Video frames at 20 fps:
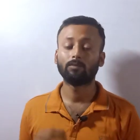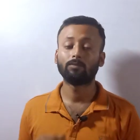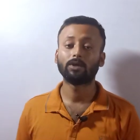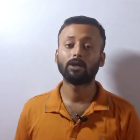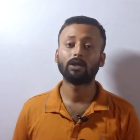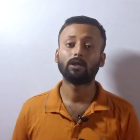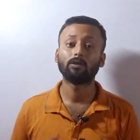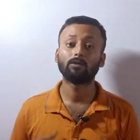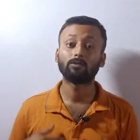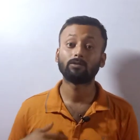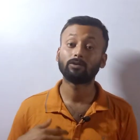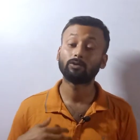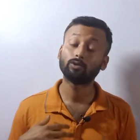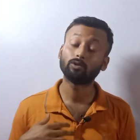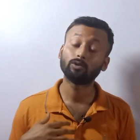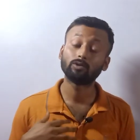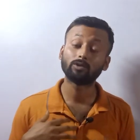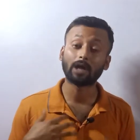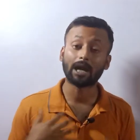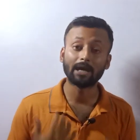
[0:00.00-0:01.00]
মানে
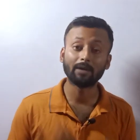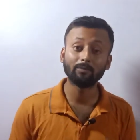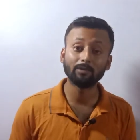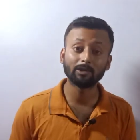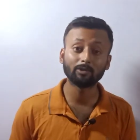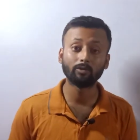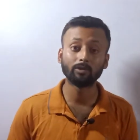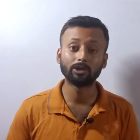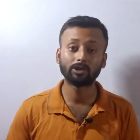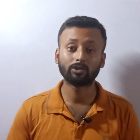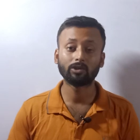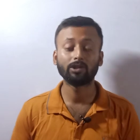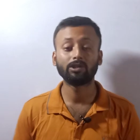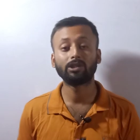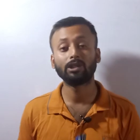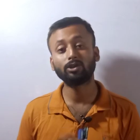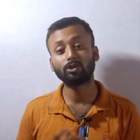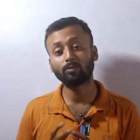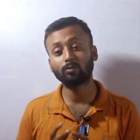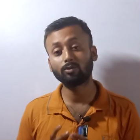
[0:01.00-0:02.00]
টাইমে ওয়েস্ট হয়
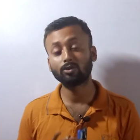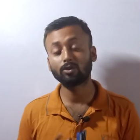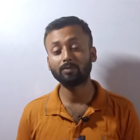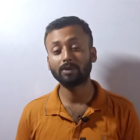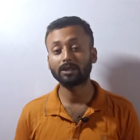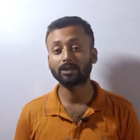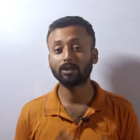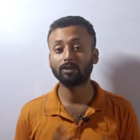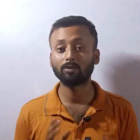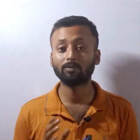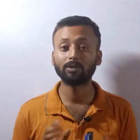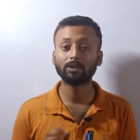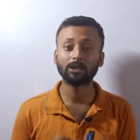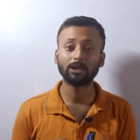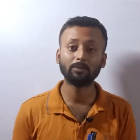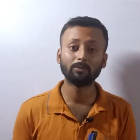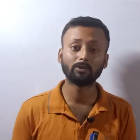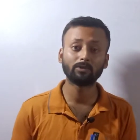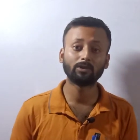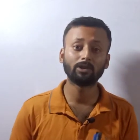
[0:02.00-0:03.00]
সেই সমস্ত ম্যাথ কিন্তু আমরা
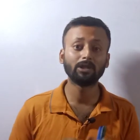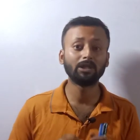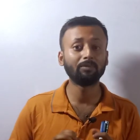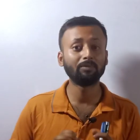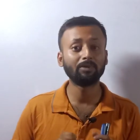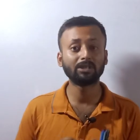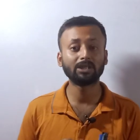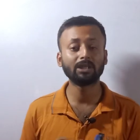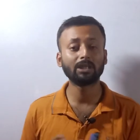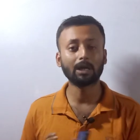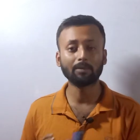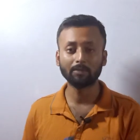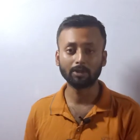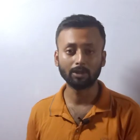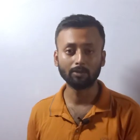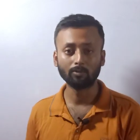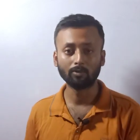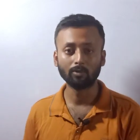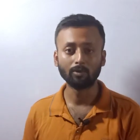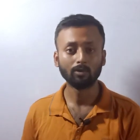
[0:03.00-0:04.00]
ট্রি মেথডে নিমেষে নামিয়ে
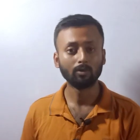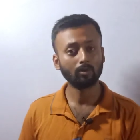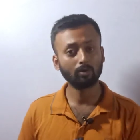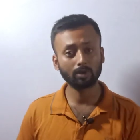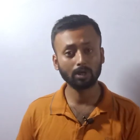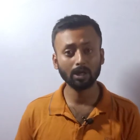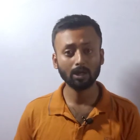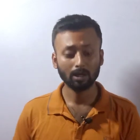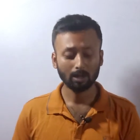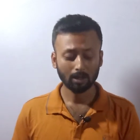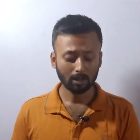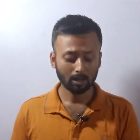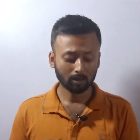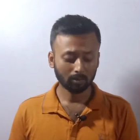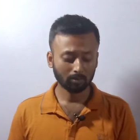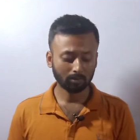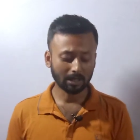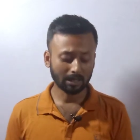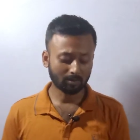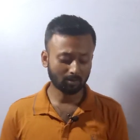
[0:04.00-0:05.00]
দেবো ওকে
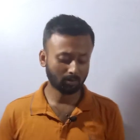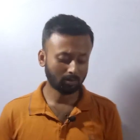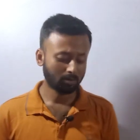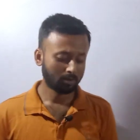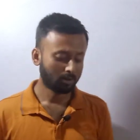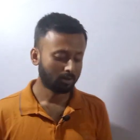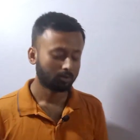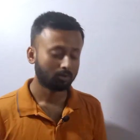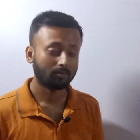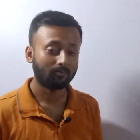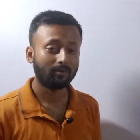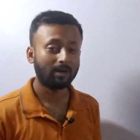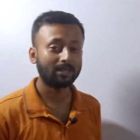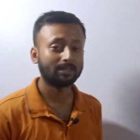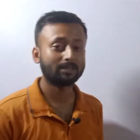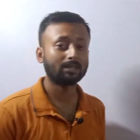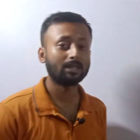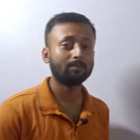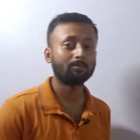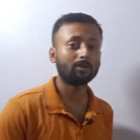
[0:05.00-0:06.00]
তো দেখো তো
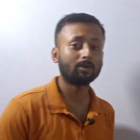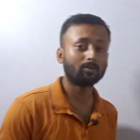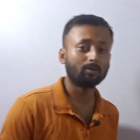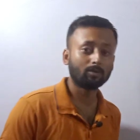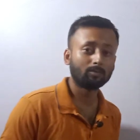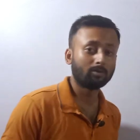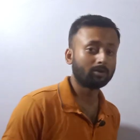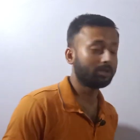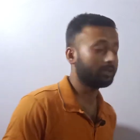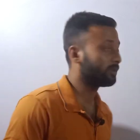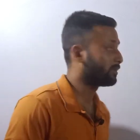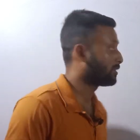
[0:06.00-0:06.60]
ফার্স্টে আমরা করবো কি